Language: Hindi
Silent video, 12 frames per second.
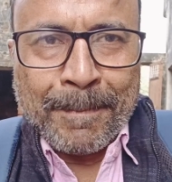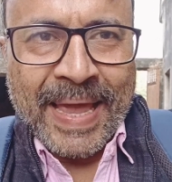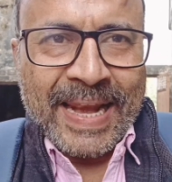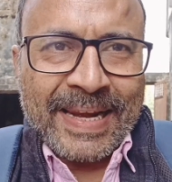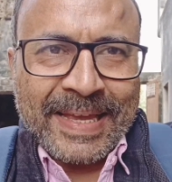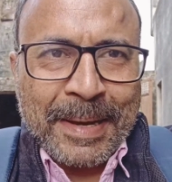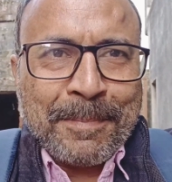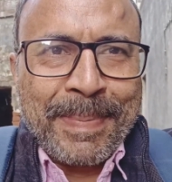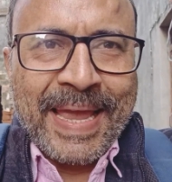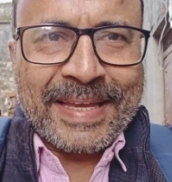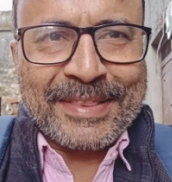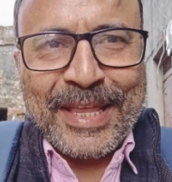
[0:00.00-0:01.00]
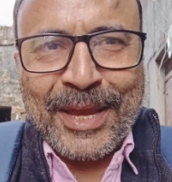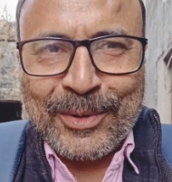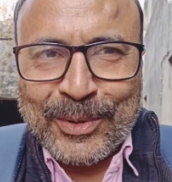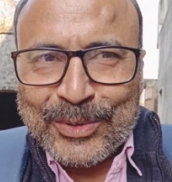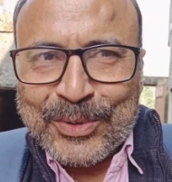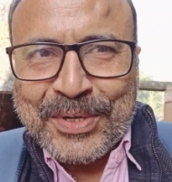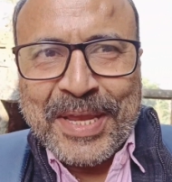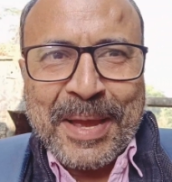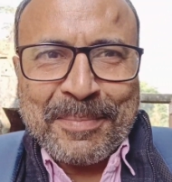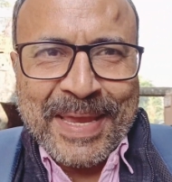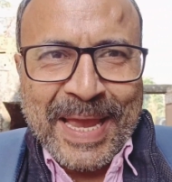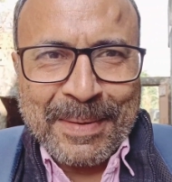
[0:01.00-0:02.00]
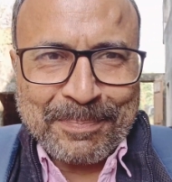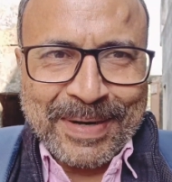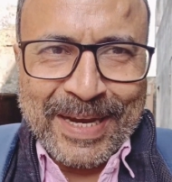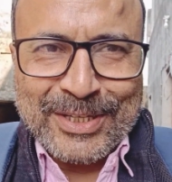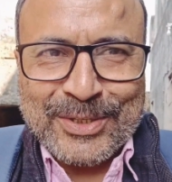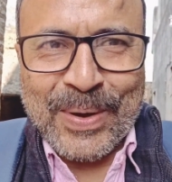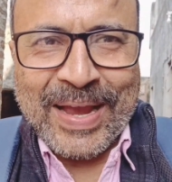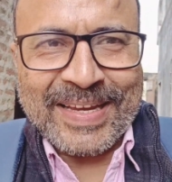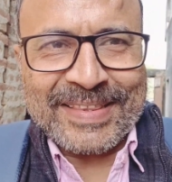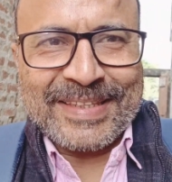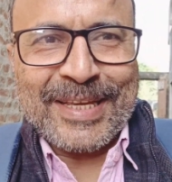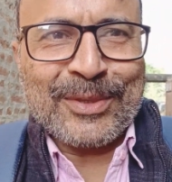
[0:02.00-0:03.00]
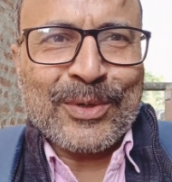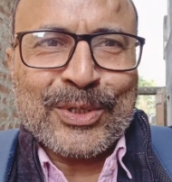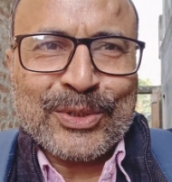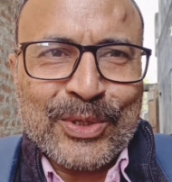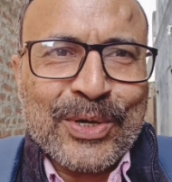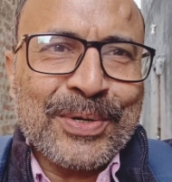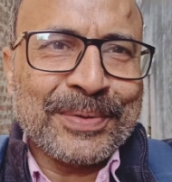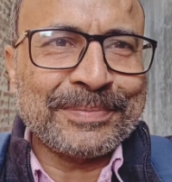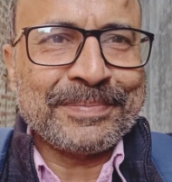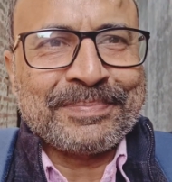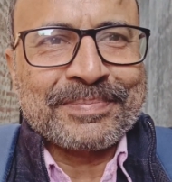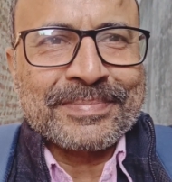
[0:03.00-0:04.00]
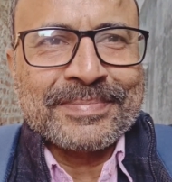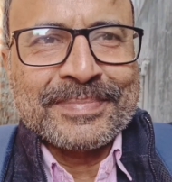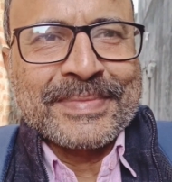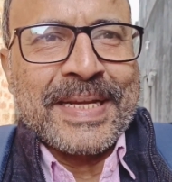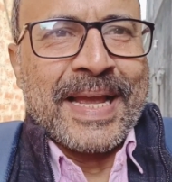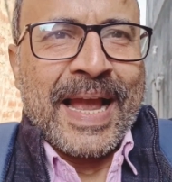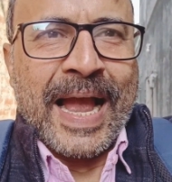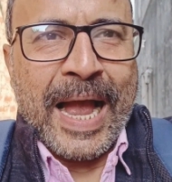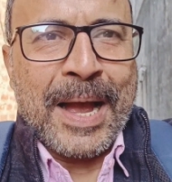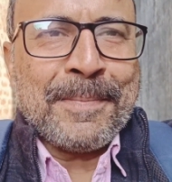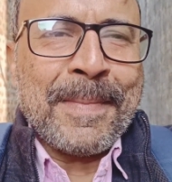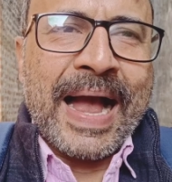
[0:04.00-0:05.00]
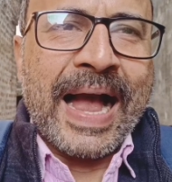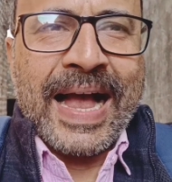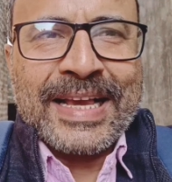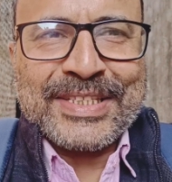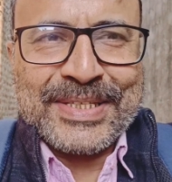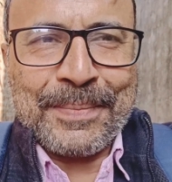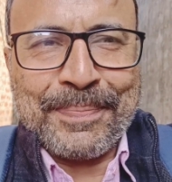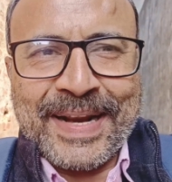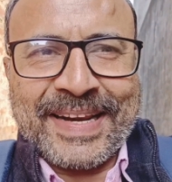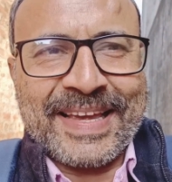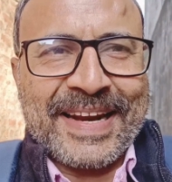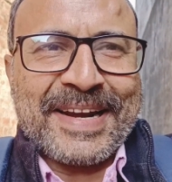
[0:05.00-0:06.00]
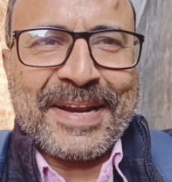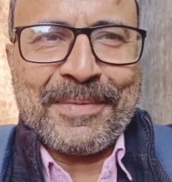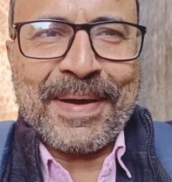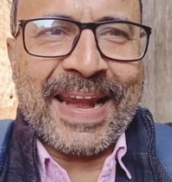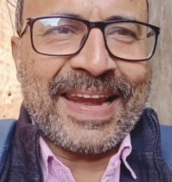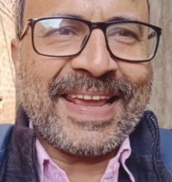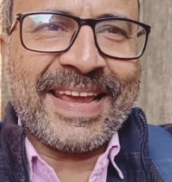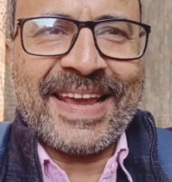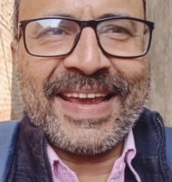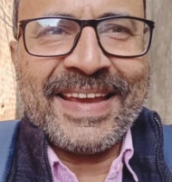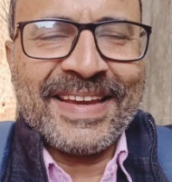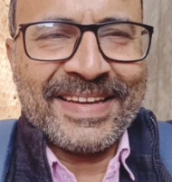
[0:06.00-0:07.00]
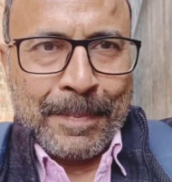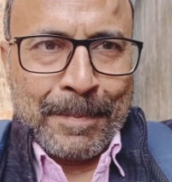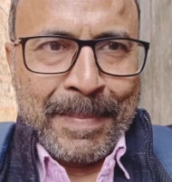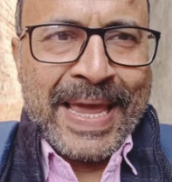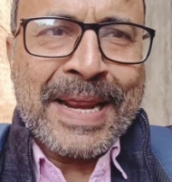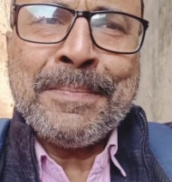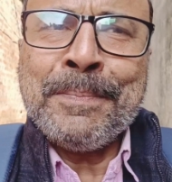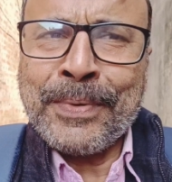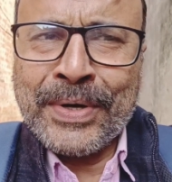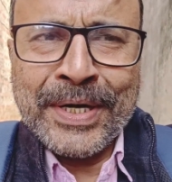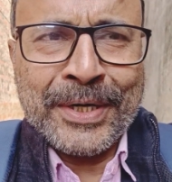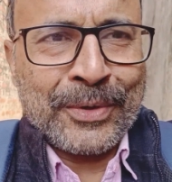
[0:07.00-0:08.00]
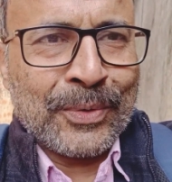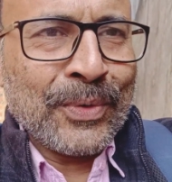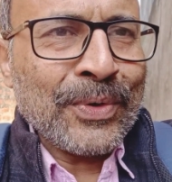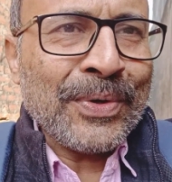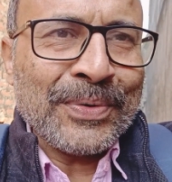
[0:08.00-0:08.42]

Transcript: वेलकम बैक देखो दुनिया में आपका स्वागत है दोस्तों हम आज सफ़र करने वाले हैं मैनपुरी टू